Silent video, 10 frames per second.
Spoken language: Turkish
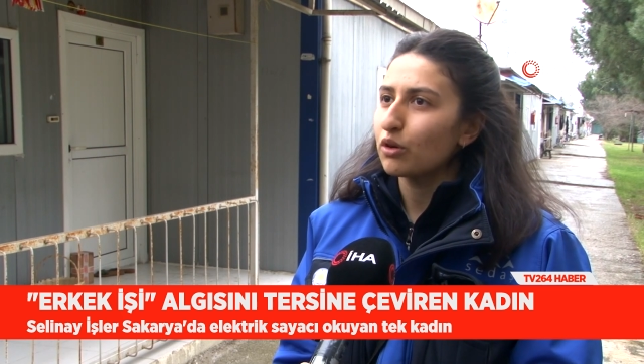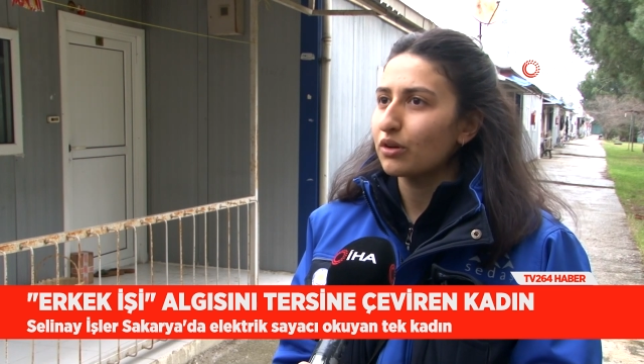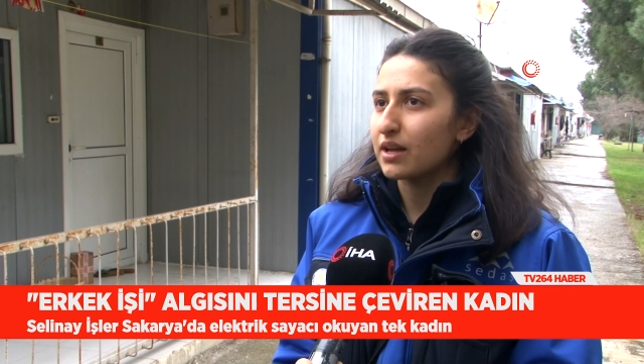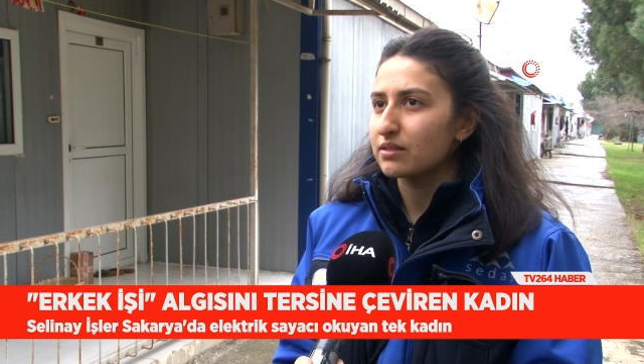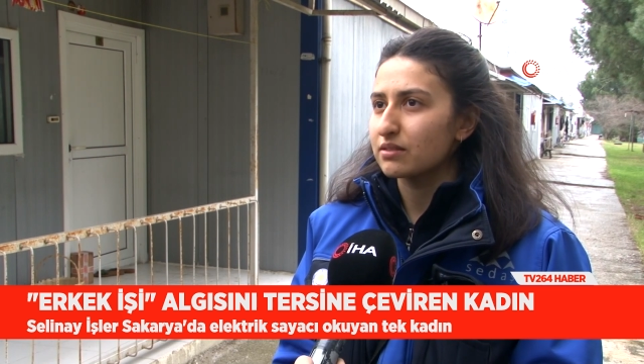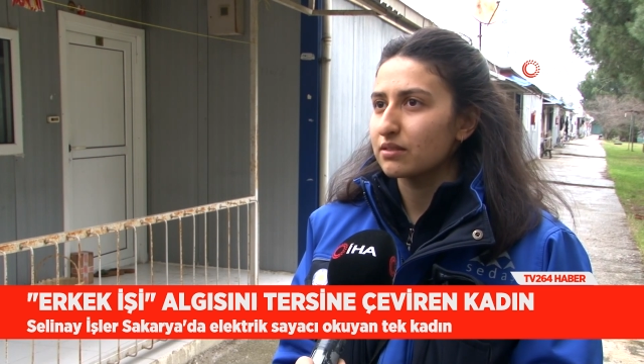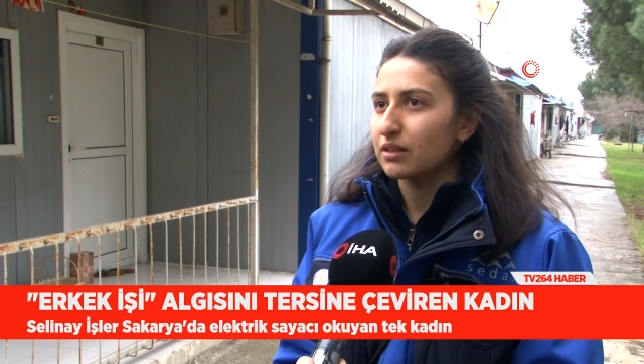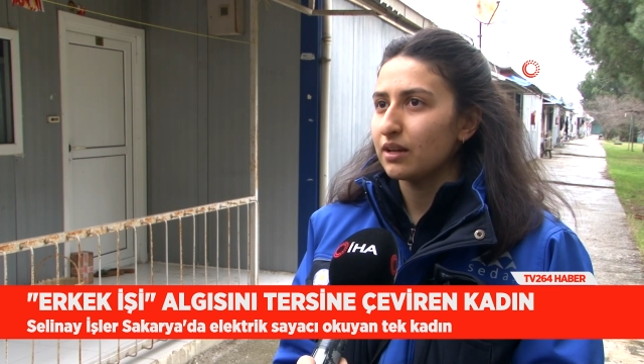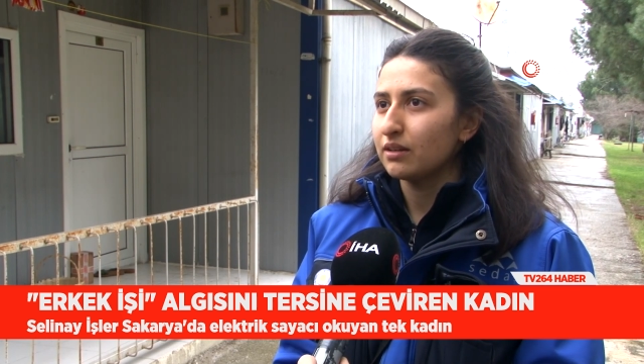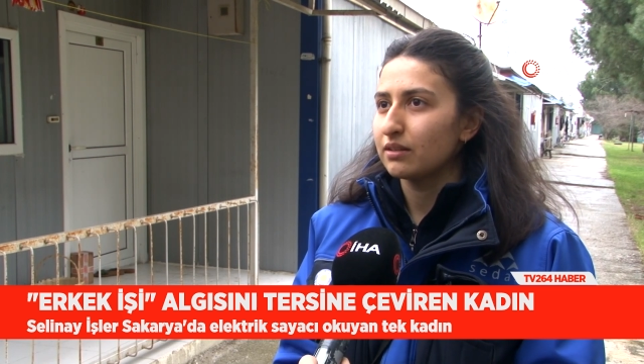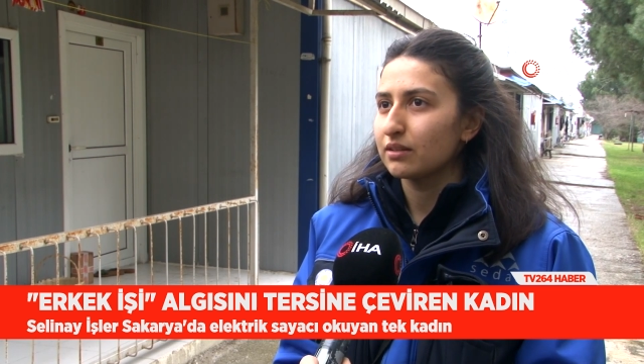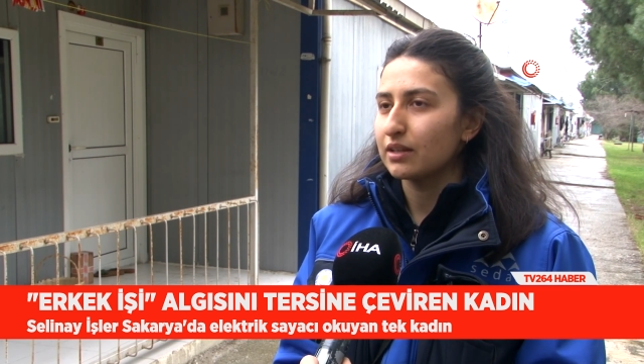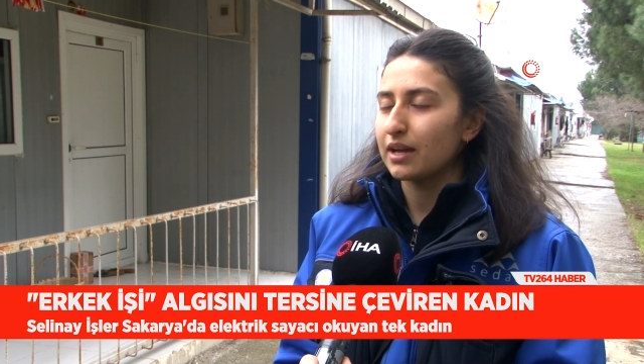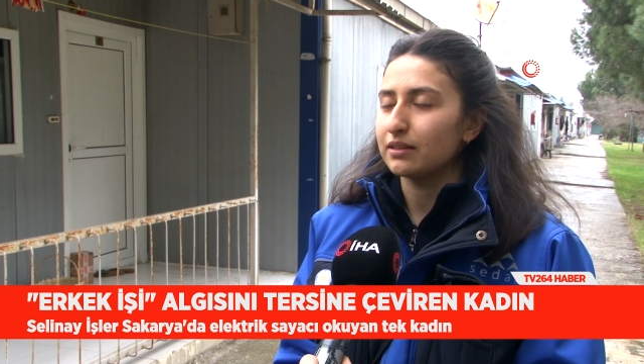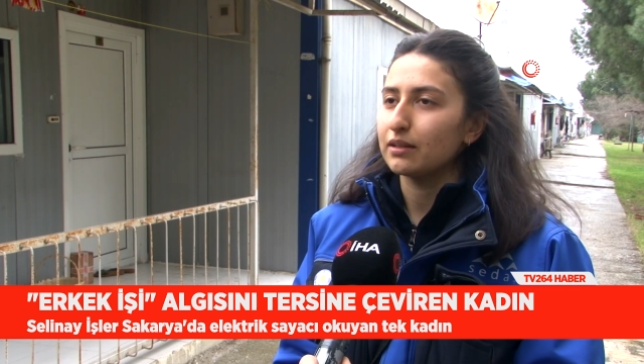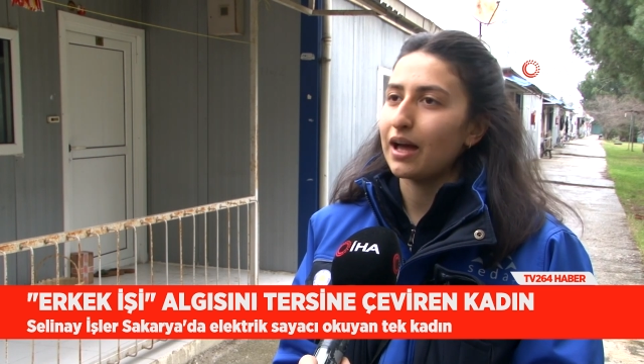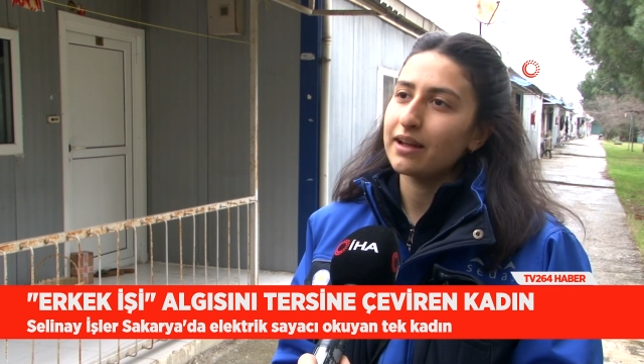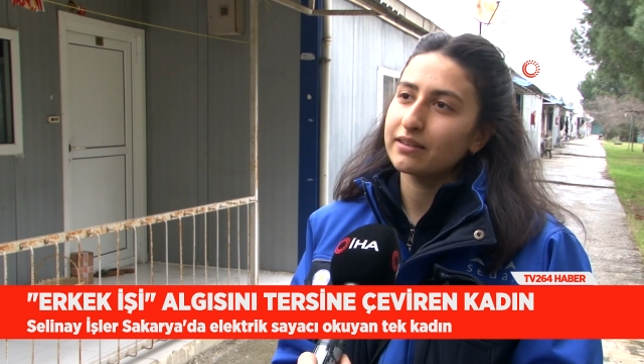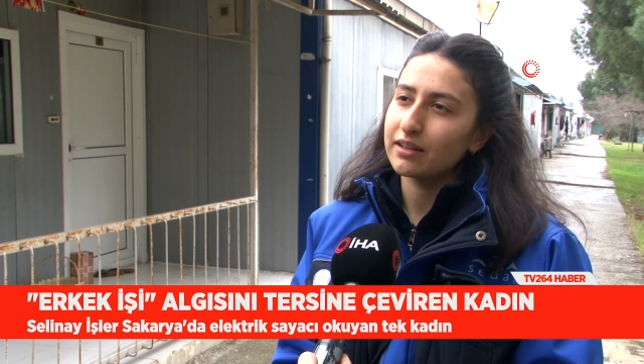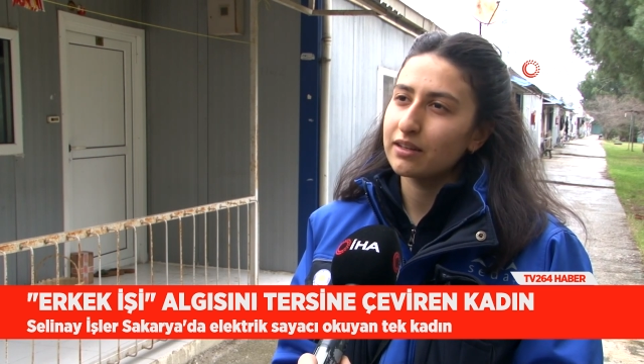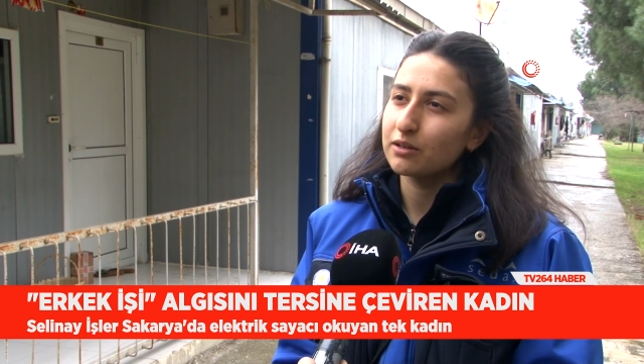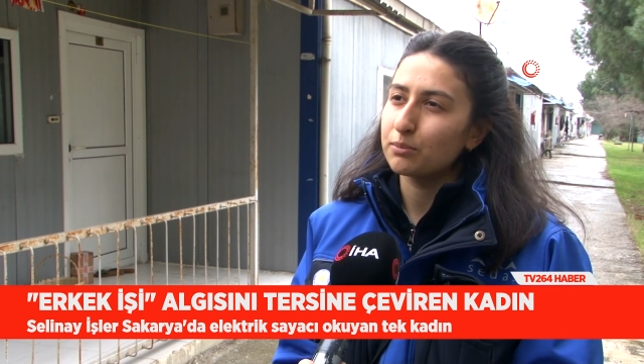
yok aslında. Yani erkek